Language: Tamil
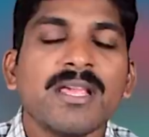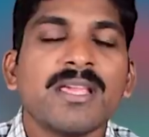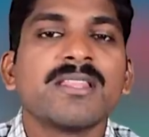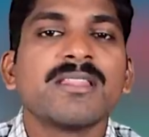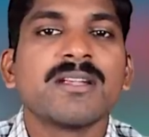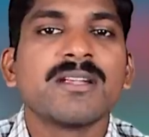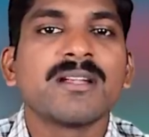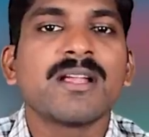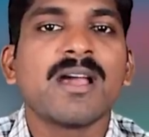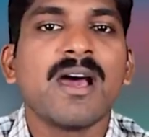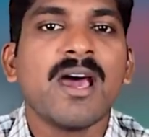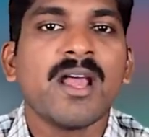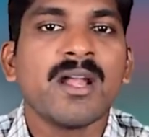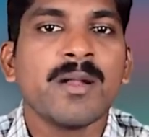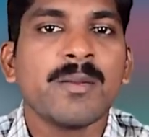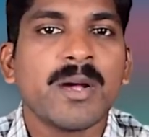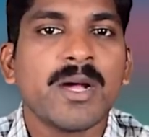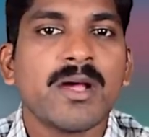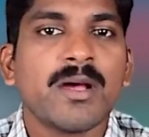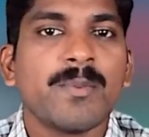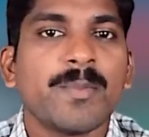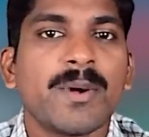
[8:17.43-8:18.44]
இதன்
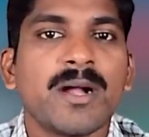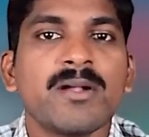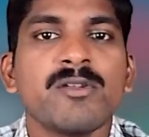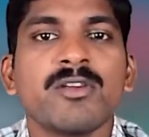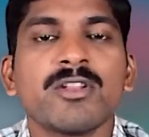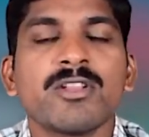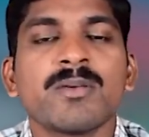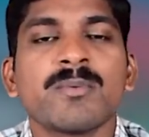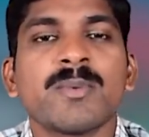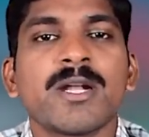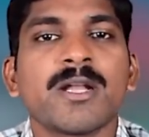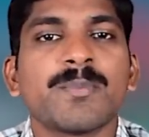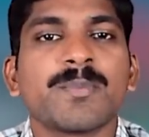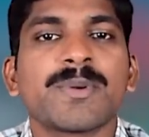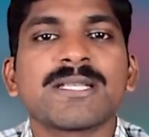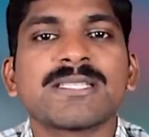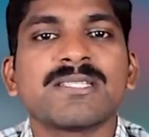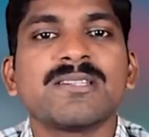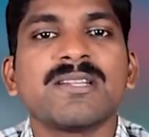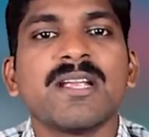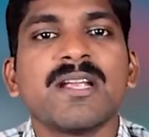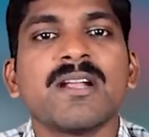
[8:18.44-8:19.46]
காரணமாக பல்வேறு விதமான
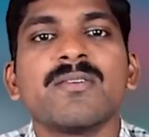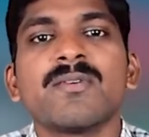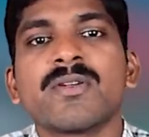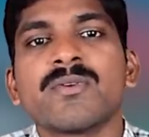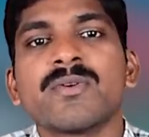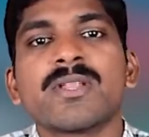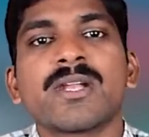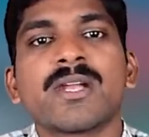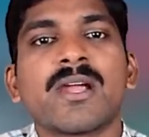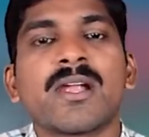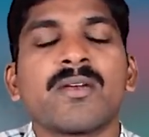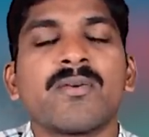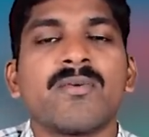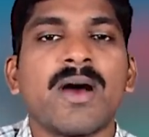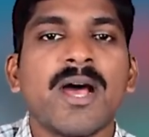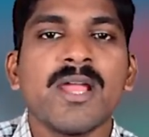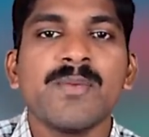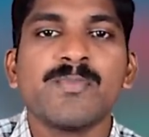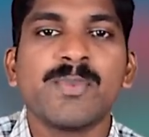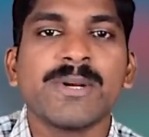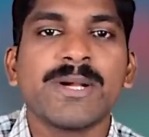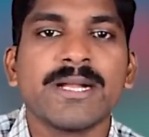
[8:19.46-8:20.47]
பிரச்சனைகள் வருவதற்கான
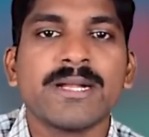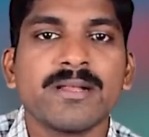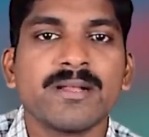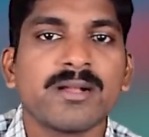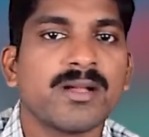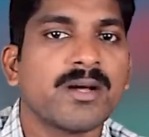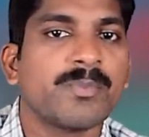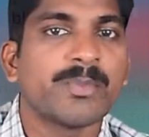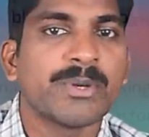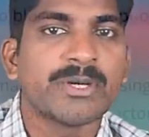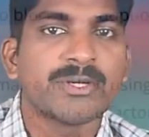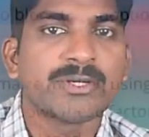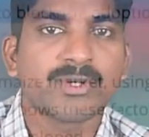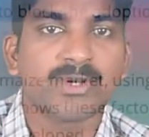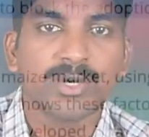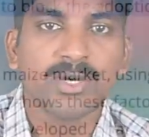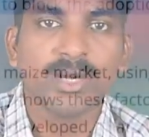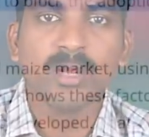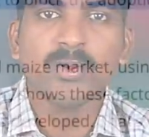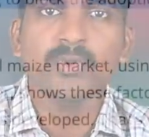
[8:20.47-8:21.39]
வாய்ப்புகள் இருக்குது அப்படின்னு சொல்கிற